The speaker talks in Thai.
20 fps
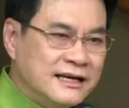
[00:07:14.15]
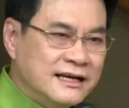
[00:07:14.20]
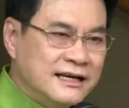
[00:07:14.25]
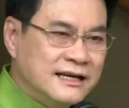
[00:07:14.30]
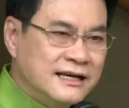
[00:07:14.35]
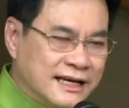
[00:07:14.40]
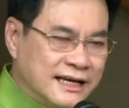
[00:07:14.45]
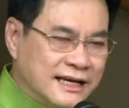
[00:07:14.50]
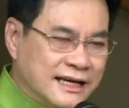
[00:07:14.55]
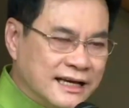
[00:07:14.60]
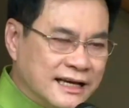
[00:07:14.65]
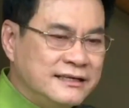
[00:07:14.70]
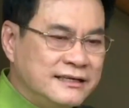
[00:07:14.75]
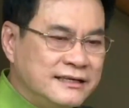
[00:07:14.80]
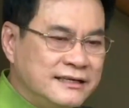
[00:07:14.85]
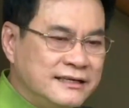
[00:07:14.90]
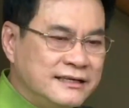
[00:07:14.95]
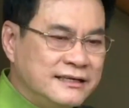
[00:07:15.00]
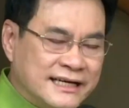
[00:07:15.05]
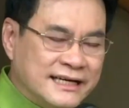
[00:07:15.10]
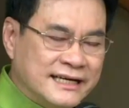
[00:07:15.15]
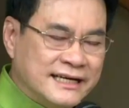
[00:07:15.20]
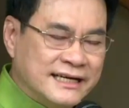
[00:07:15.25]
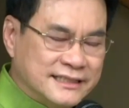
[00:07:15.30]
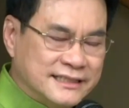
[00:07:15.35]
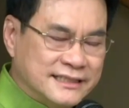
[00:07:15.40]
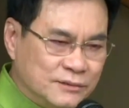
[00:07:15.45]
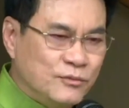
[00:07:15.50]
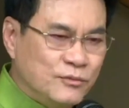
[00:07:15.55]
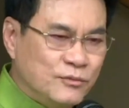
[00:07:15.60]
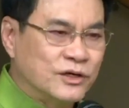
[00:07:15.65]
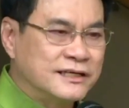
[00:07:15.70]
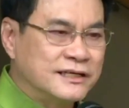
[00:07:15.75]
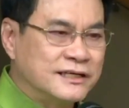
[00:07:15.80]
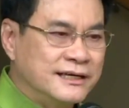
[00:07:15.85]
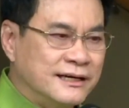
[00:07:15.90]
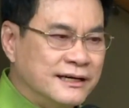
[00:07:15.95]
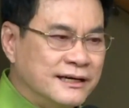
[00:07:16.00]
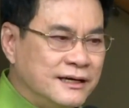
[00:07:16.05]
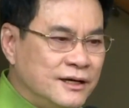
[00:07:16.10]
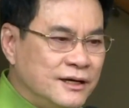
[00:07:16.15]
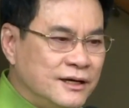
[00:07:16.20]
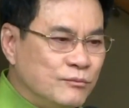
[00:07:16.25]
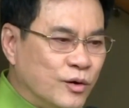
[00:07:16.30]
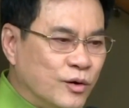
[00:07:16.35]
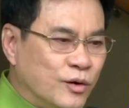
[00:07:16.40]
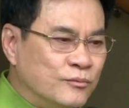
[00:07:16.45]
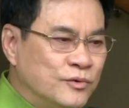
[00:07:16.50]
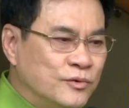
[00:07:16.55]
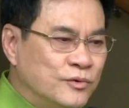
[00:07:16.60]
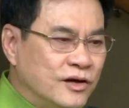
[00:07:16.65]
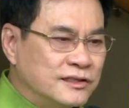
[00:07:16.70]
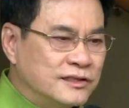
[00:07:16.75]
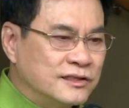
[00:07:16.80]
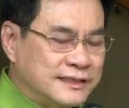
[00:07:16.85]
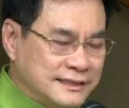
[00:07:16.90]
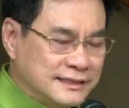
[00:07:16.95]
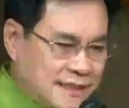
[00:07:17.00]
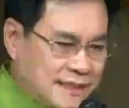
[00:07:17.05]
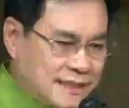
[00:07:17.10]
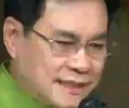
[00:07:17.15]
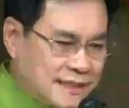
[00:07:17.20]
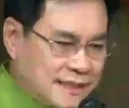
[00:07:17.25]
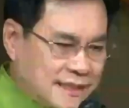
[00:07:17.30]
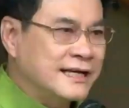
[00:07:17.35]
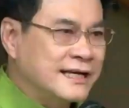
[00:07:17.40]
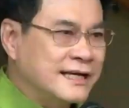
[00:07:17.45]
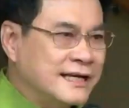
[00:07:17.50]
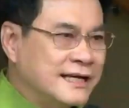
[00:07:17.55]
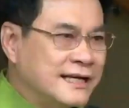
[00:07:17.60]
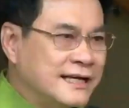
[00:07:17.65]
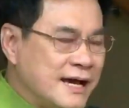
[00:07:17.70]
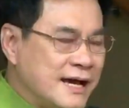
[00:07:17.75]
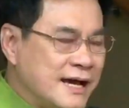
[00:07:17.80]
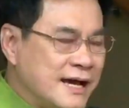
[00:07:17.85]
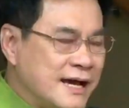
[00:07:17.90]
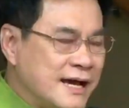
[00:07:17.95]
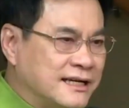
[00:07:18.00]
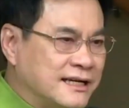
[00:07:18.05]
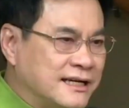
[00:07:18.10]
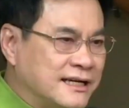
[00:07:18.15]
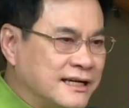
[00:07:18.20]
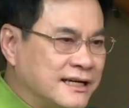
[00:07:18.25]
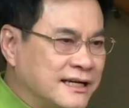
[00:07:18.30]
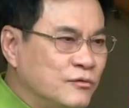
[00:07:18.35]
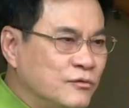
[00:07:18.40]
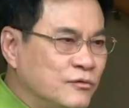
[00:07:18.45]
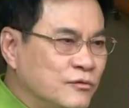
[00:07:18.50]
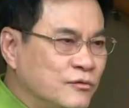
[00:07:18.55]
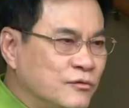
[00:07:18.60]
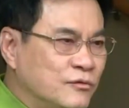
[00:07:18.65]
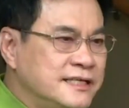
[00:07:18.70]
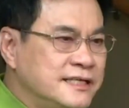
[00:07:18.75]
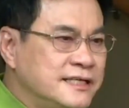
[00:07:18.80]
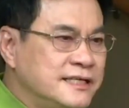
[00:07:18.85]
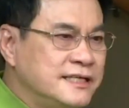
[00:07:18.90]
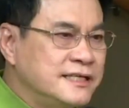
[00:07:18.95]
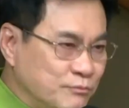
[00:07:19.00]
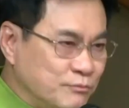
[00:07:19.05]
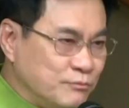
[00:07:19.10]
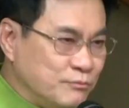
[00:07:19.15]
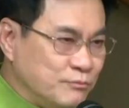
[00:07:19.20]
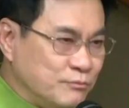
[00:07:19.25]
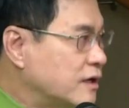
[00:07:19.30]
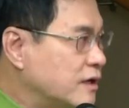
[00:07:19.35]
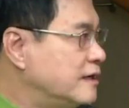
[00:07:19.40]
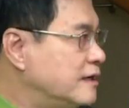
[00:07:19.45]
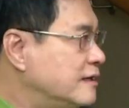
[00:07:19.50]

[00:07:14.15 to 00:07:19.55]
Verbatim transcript: ซึ่งอันนี้รายละเอียดทั้งหมดเนี่ยผมก็จะแถลงให้ทราบอีกครั้งหนึ่งวันที่สิบหก